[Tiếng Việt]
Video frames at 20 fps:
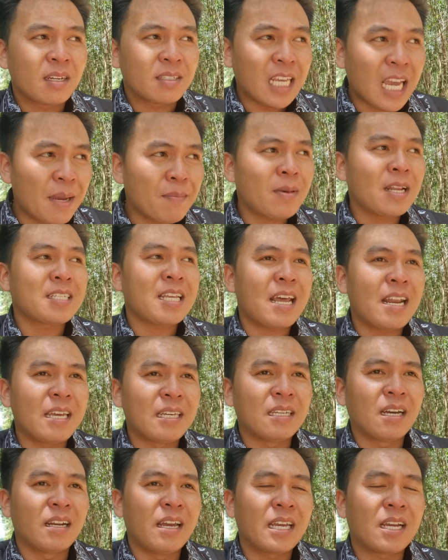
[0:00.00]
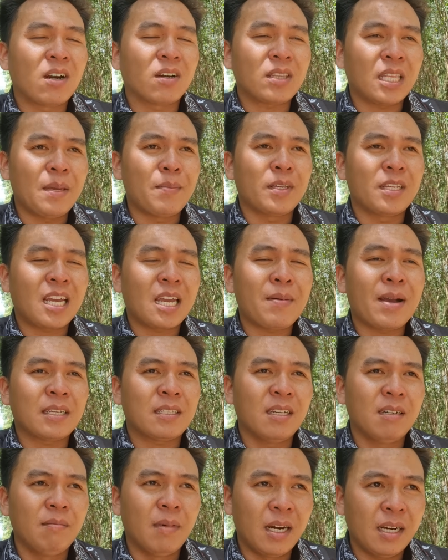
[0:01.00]
xem là gia đình ở đây có tìm được những cái
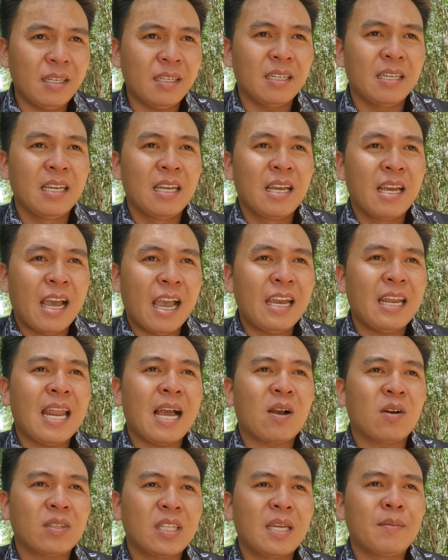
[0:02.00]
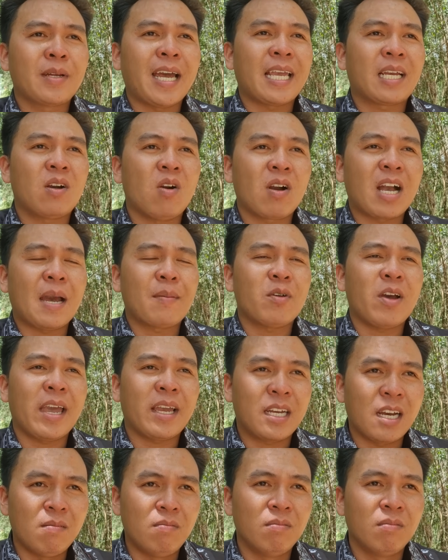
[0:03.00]
bằng chứng mới hay là có tìm được anh Khò Cám đó
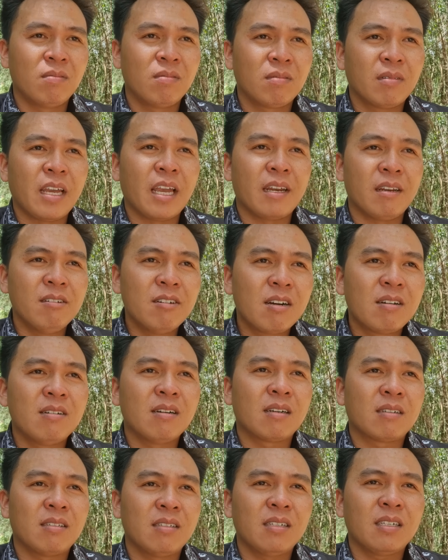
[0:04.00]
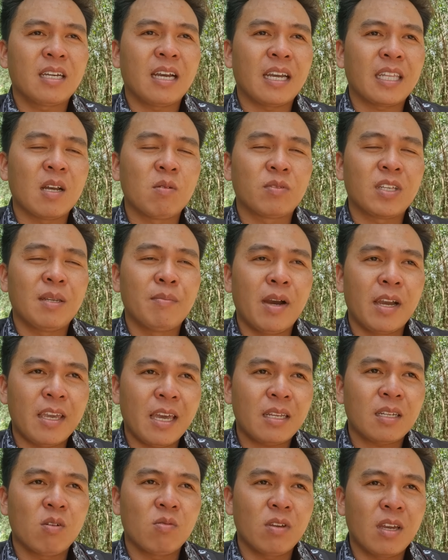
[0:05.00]
hay không, để đưa được những cái thông tin mới
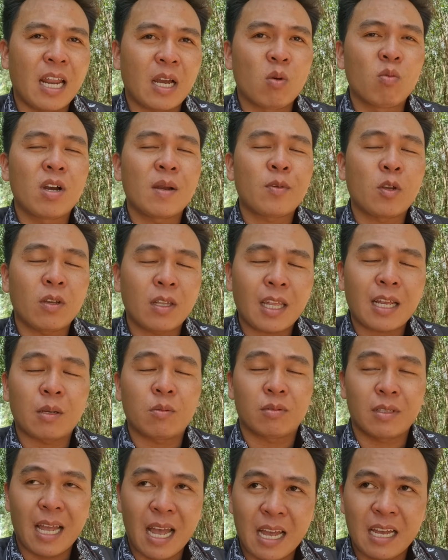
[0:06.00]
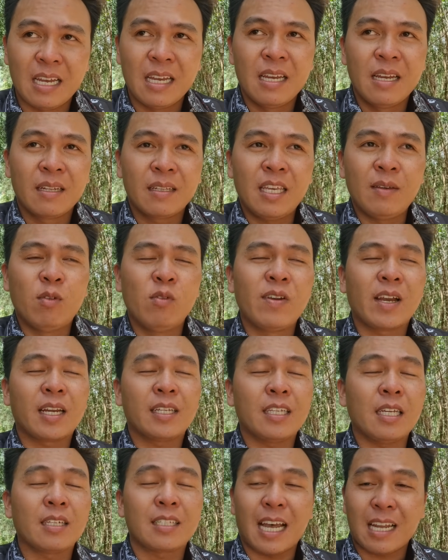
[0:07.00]
nhất cũng như là cung cấp cho tất cả chúng ta. Thì vụ việc
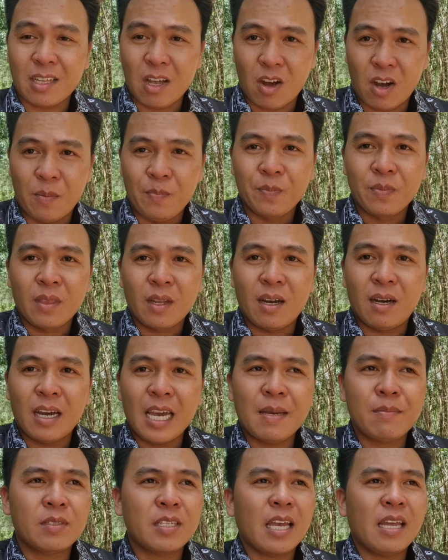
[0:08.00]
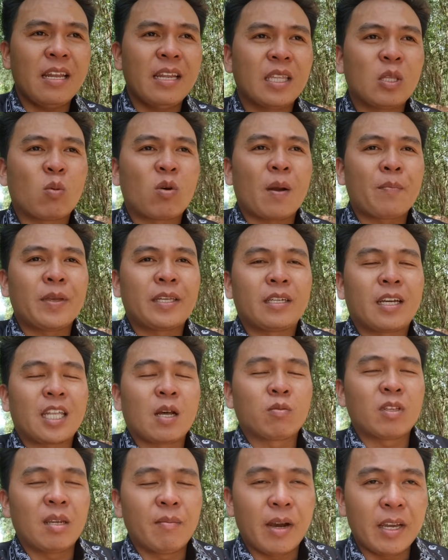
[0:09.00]
này sẽ được sáng tỏ. à, Em sẽ liên tục cập nhật những cái
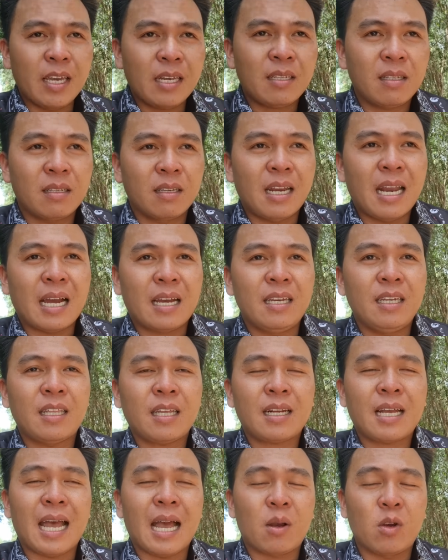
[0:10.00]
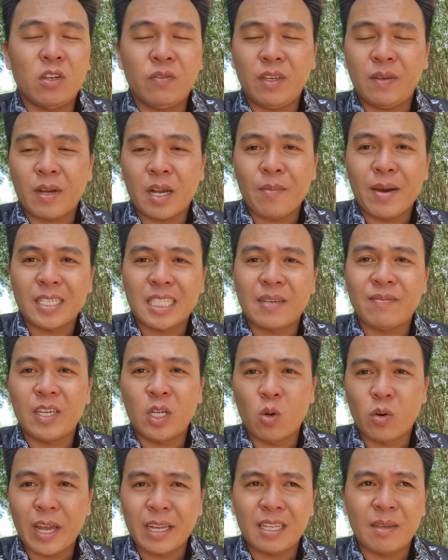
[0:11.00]
thông tin mới nhất. Là khi tất cả quý vị và các bạn xem
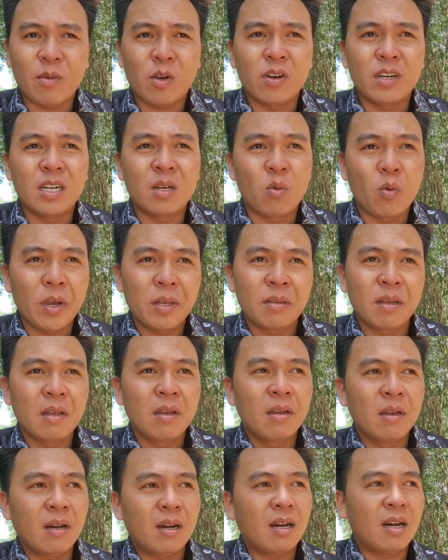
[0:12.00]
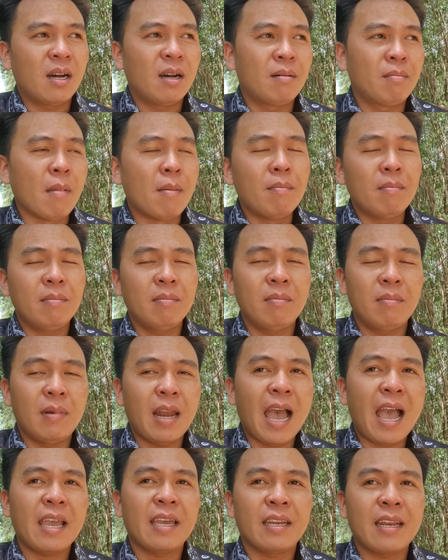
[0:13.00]
video này thì mọi người đừng quên à, bấm
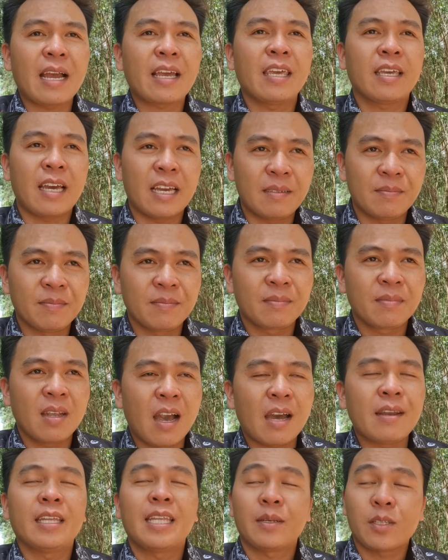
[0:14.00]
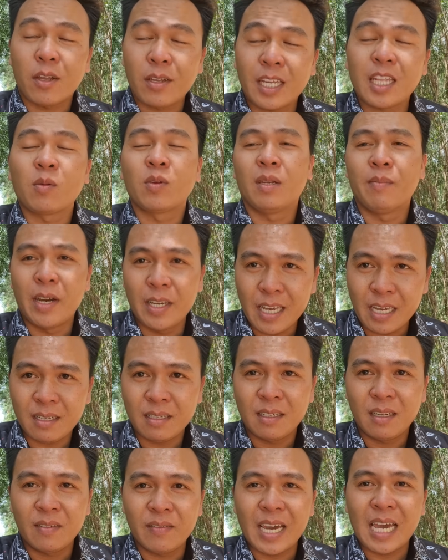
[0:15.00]
like, đăng ký kênh để theo dõi những thông tin mới nhất,
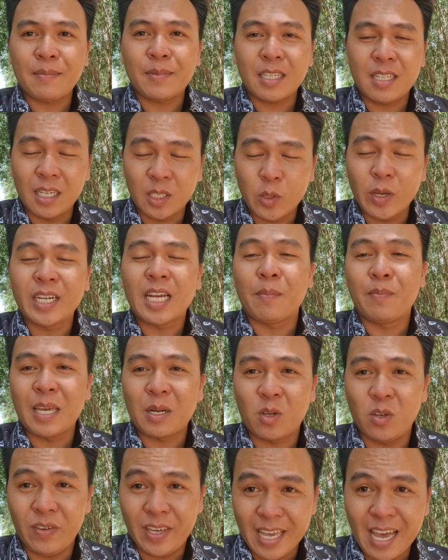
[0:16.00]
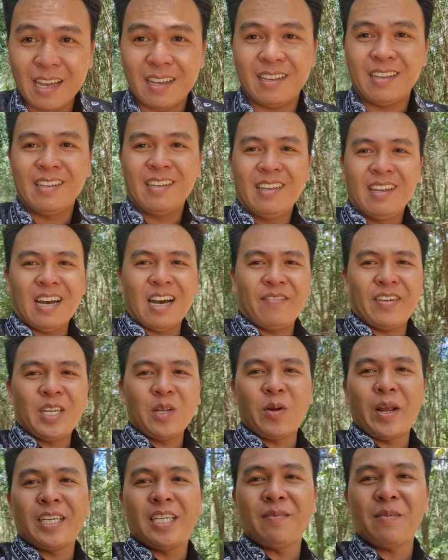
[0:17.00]
và em sẽ thường xuyên cập nhật quý vị nhé. à,
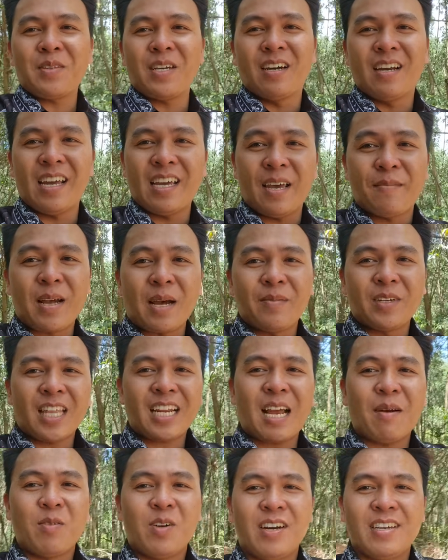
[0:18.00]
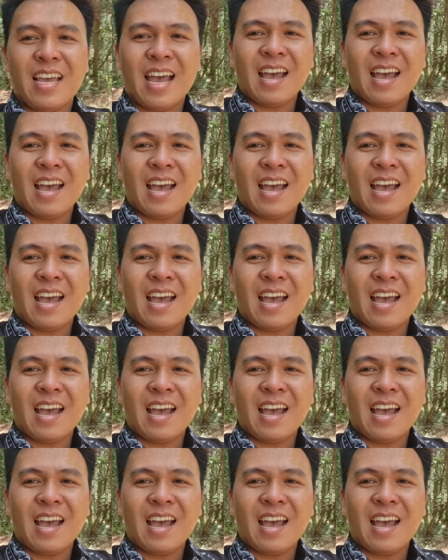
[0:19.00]
Video này xin phép dừng ở đây. Em cảm ơn tất cả mọi người